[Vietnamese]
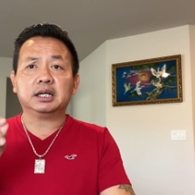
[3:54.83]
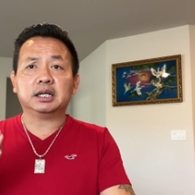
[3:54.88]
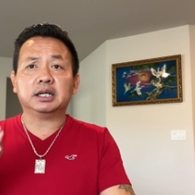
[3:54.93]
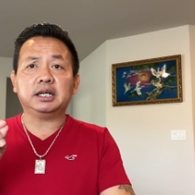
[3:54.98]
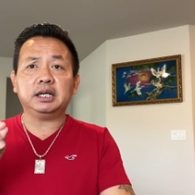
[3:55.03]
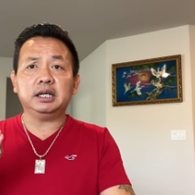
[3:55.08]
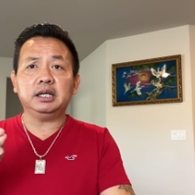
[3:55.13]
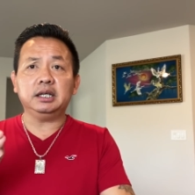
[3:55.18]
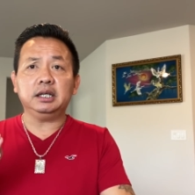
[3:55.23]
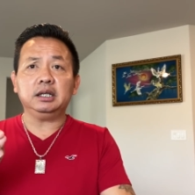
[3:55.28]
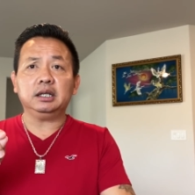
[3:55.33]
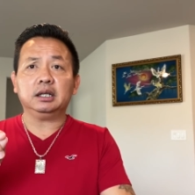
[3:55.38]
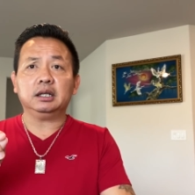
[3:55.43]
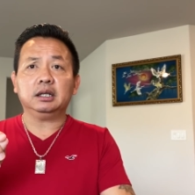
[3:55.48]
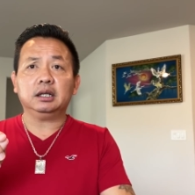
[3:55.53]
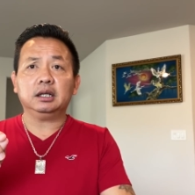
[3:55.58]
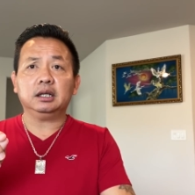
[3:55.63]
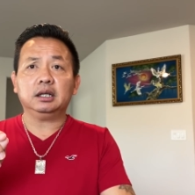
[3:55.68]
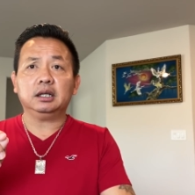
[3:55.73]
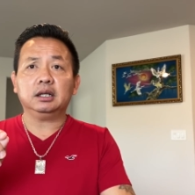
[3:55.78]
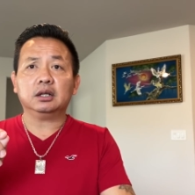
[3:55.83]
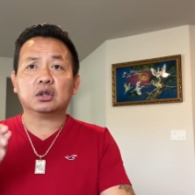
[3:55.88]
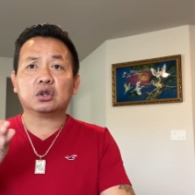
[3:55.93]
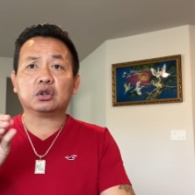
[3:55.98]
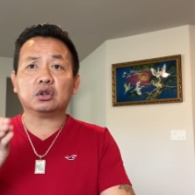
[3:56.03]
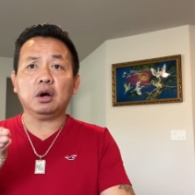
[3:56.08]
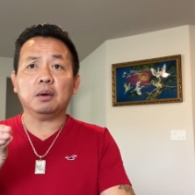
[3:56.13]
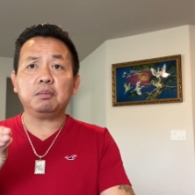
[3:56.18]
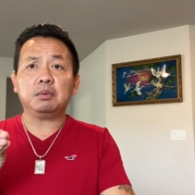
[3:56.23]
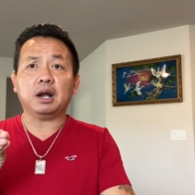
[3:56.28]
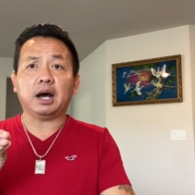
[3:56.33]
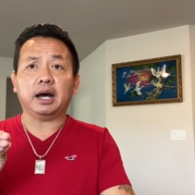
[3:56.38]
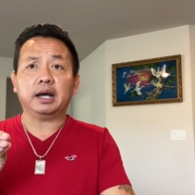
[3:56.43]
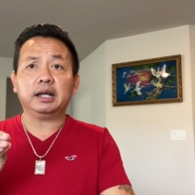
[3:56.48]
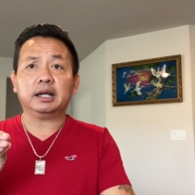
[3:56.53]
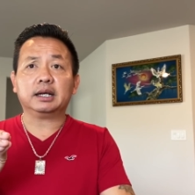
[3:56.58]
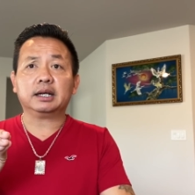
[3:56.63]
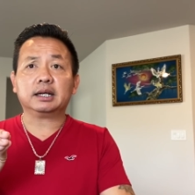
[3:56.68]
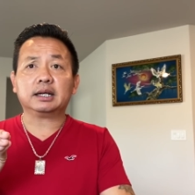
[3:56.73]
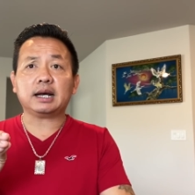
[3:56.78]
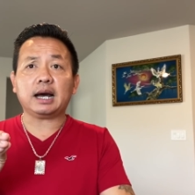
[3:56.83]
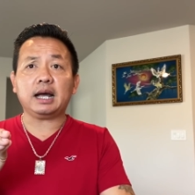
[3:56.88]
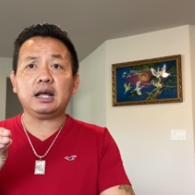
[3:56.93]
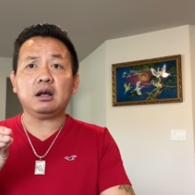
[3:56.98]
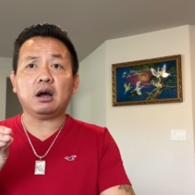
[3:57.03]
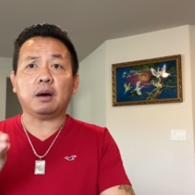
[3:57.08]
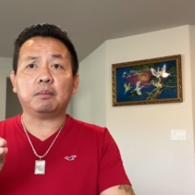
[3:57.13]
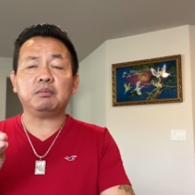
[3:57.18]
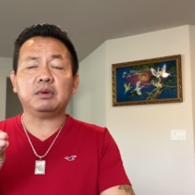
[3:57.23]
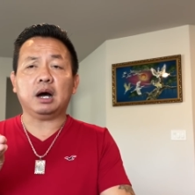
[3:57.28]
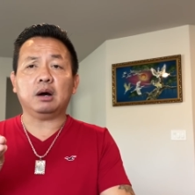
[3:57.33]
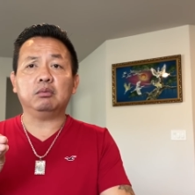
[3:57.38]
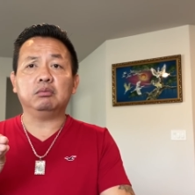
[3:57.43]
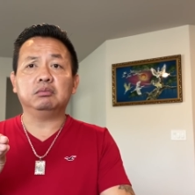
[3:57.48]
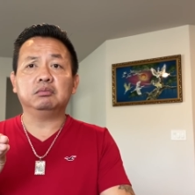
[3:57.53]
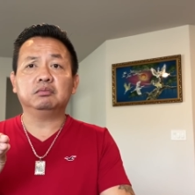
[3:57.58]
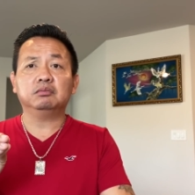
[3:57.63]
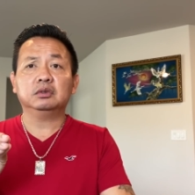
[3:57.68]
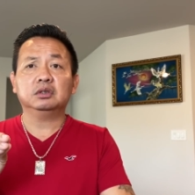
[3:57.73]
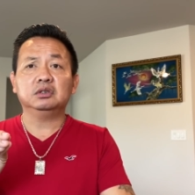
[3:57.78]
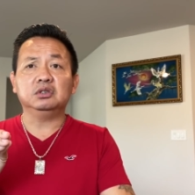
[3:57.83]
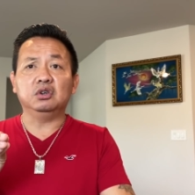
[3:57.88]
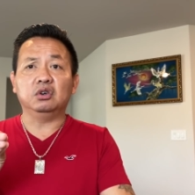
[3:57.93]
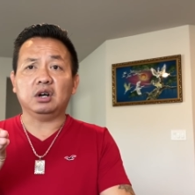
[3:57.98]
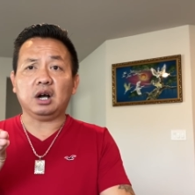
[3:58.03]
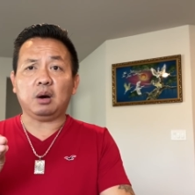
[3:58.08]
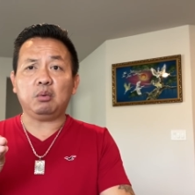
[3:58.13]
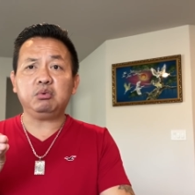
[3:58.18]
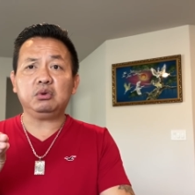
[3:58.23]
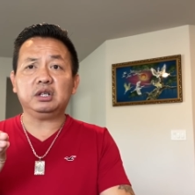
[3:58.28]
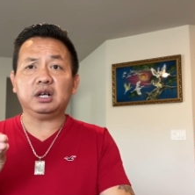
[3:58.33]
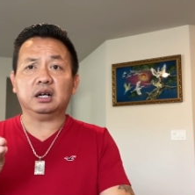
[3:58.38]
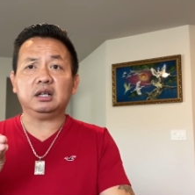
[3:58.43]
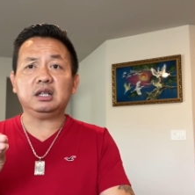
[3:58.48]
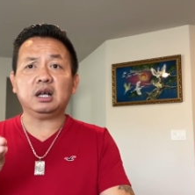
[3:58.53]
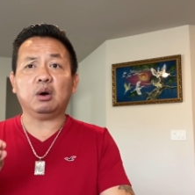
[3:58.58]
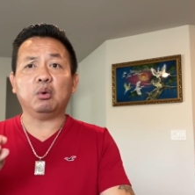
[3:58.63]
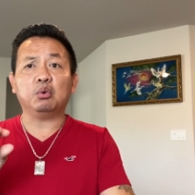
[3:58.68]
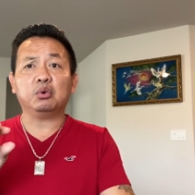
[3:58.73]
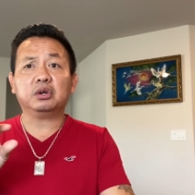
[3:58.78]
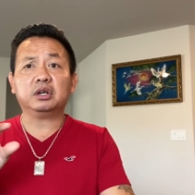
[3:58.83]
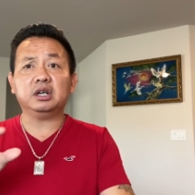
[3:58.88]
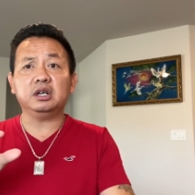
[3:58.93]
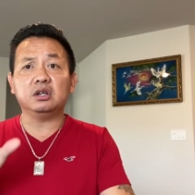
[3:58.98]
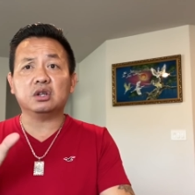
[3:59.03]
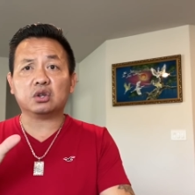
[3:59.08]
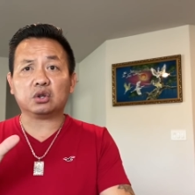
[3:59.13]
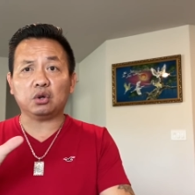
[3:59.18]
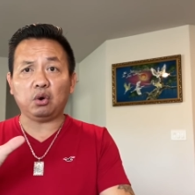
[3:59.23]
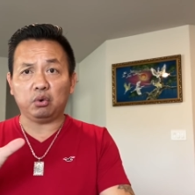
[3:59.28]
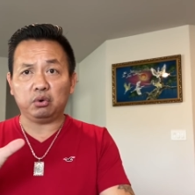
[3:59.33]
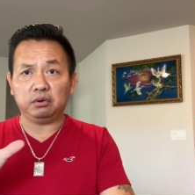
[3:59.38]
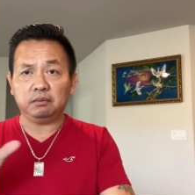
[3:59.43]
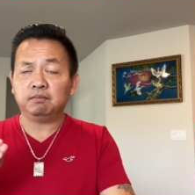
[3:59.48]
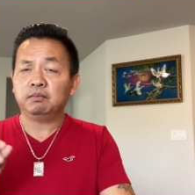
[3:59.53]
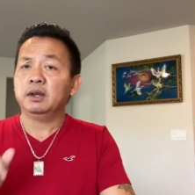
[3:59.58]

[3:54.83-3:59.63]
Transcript: ký stop lại cái hợp đồng đường ống dẫn dầu Keystone